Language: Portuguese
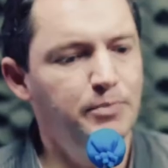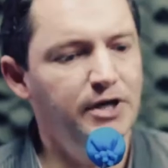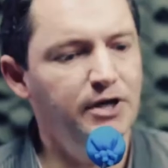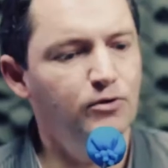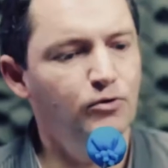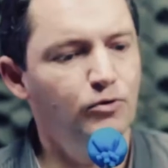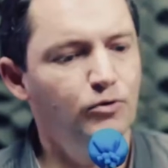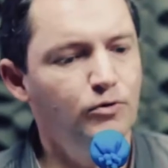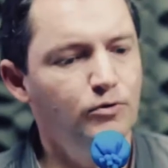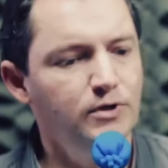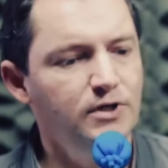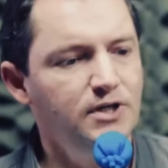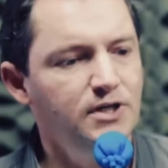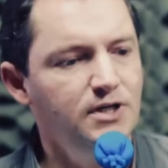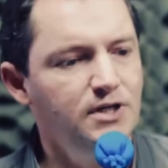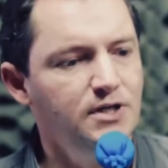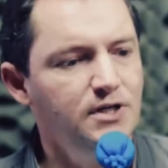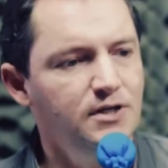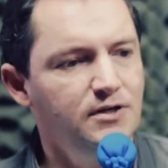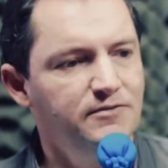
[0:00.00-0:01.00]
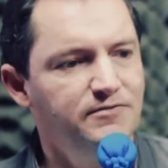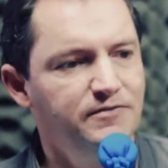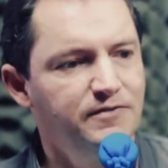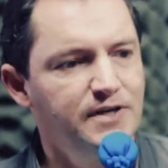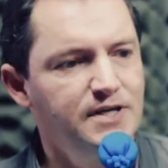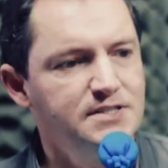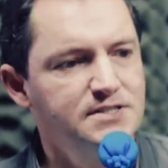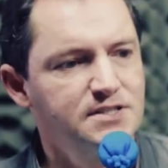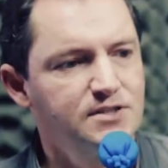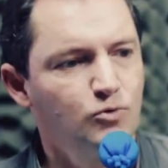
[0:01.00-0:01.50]
pegou e
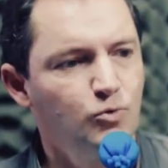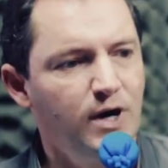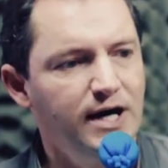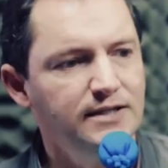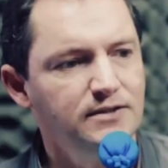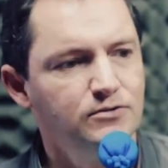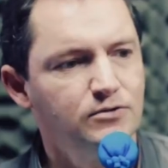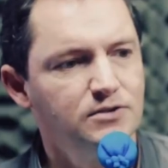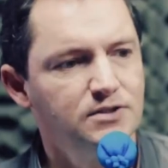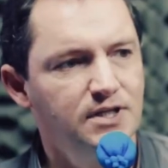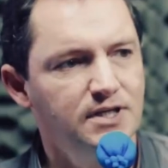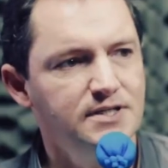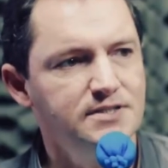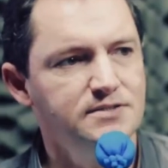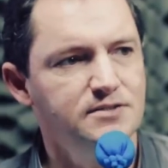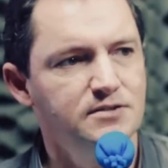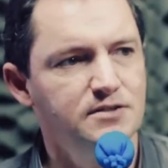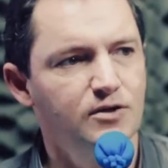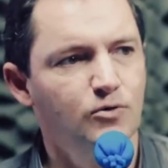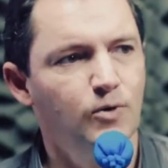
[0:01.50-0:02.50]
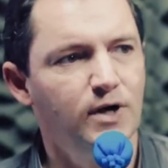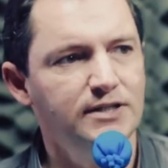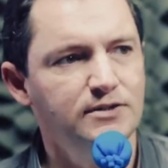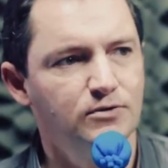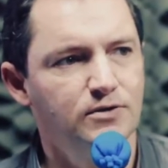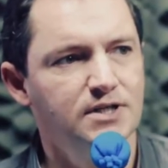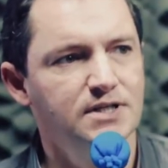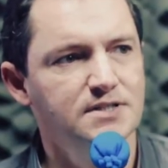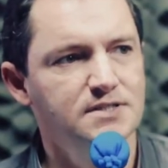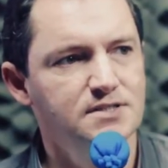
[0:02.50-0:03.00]
fez quatro textos de
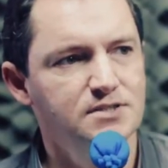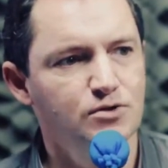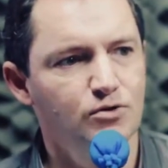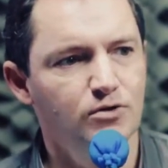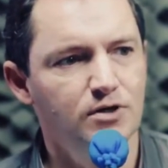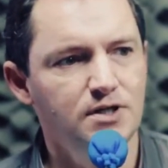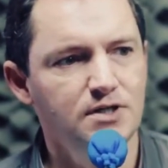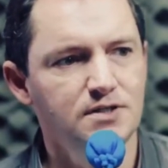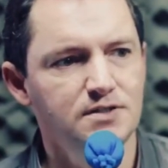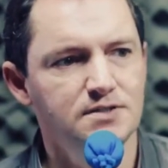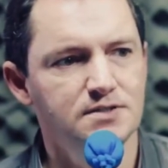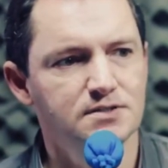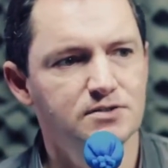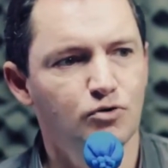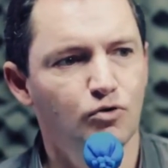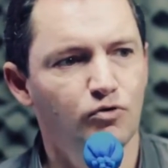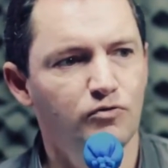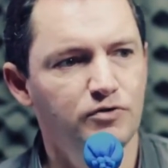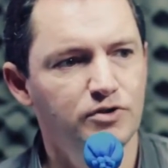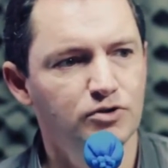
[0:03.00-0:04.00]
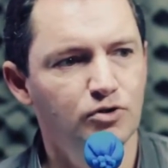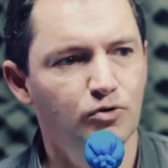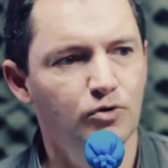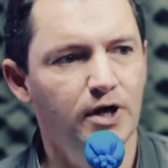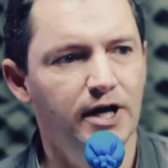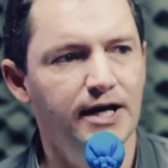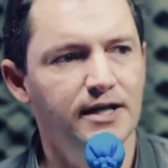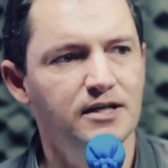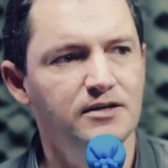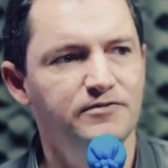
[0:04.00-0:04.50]
quatro canções, convidou
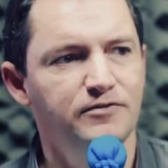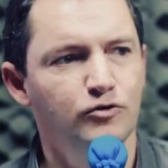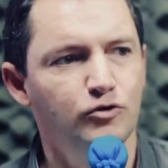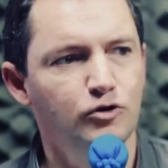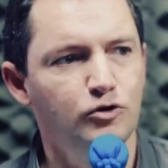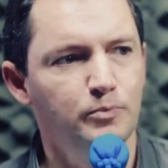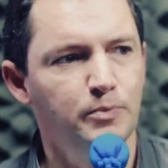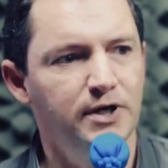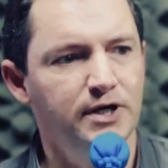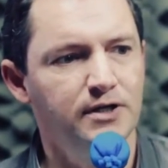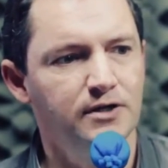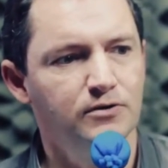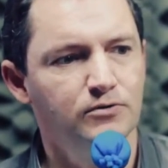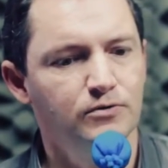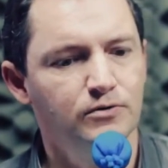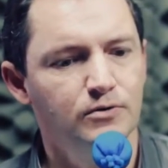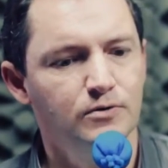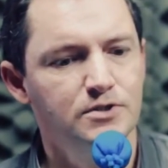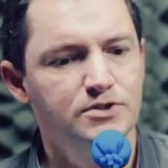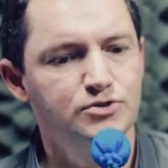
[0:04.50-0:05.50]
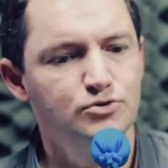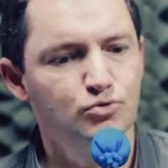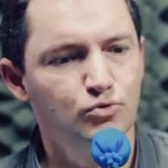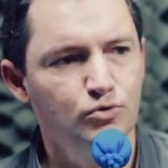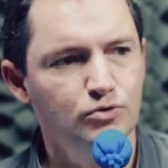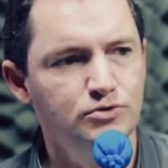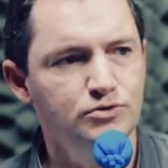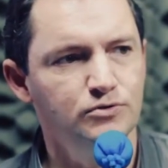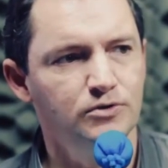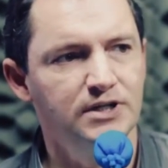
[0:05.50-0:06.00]
ela, foram para o
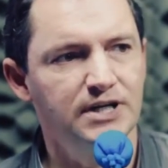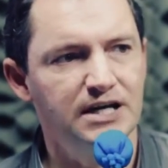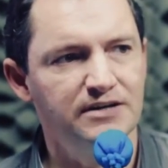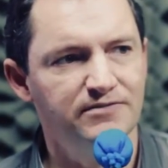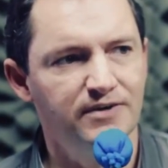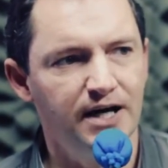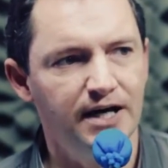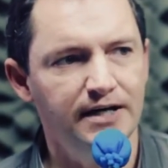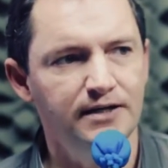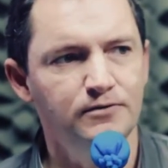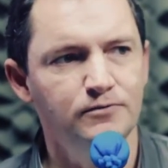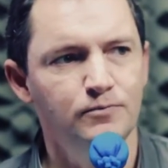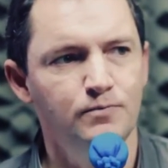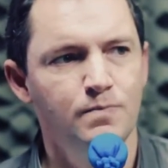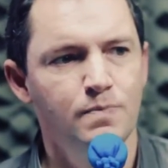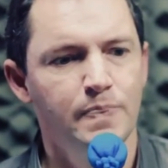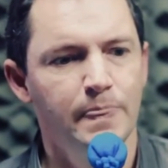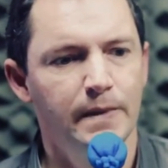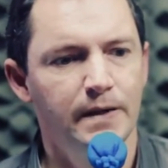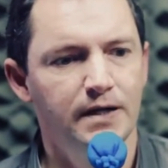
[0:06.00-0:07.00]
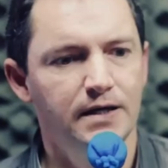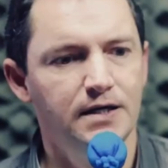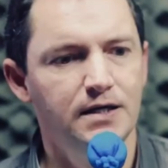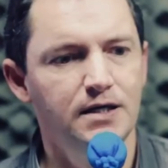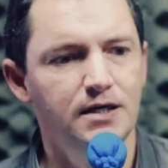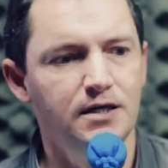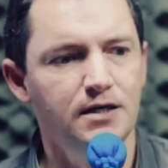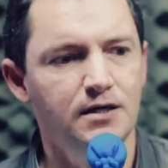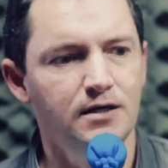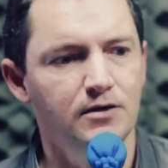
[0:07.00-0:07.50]
estúdio, gravaram.
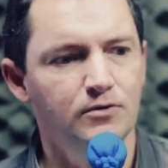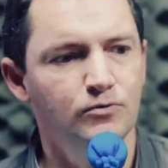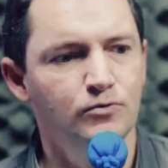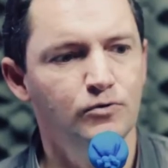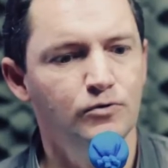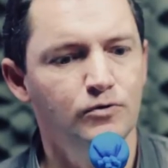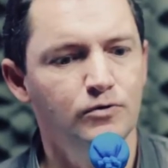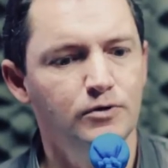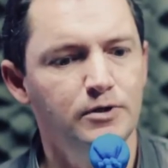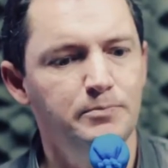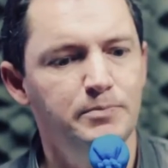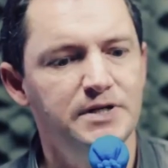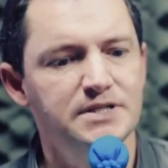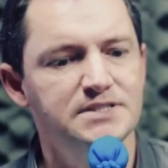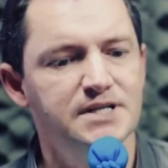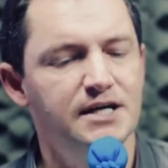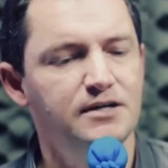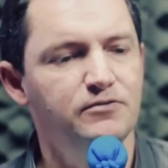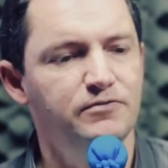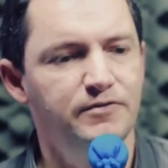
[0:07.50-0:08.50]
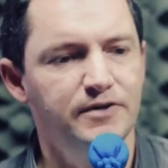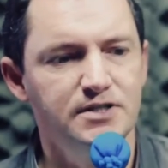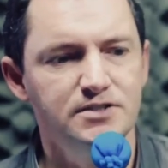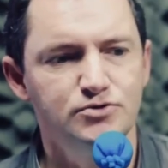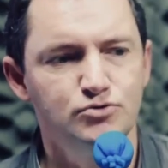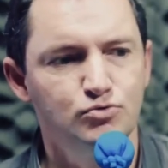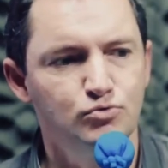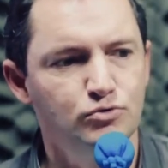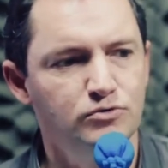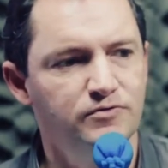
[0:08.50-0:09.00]
E o empresário
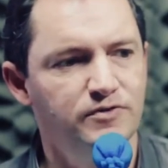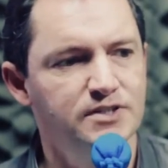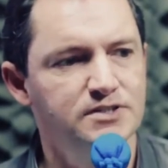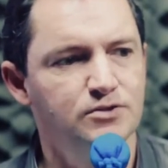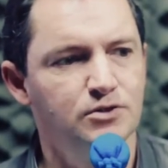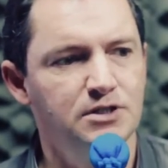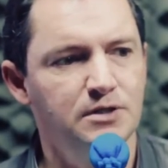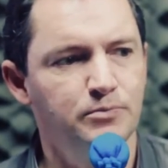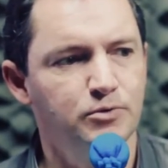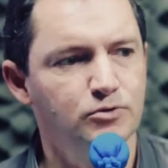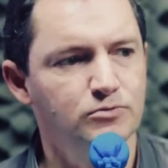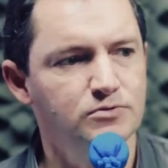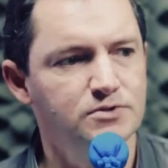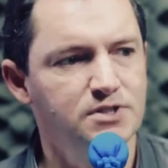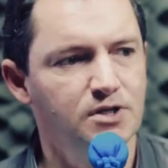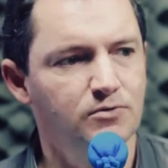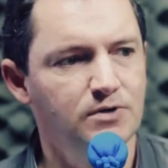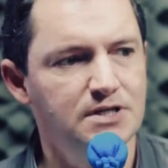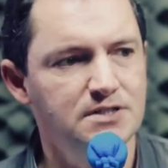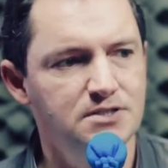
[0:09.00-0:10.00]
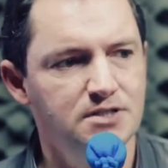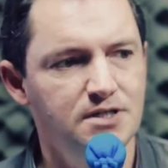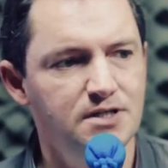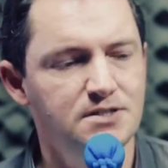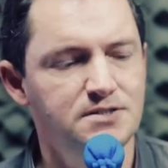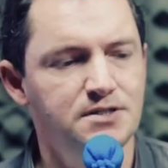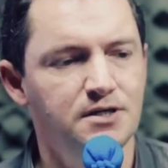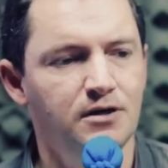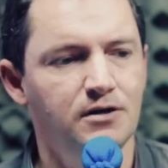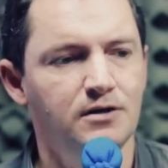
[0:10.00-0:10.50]
fez tudo, fez toda a produção
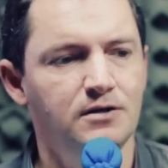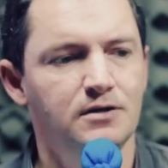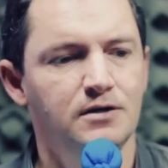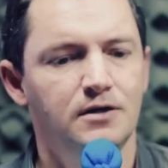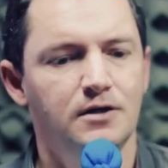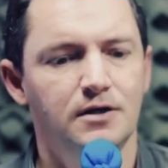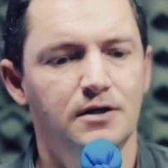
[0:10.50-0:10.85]
artística,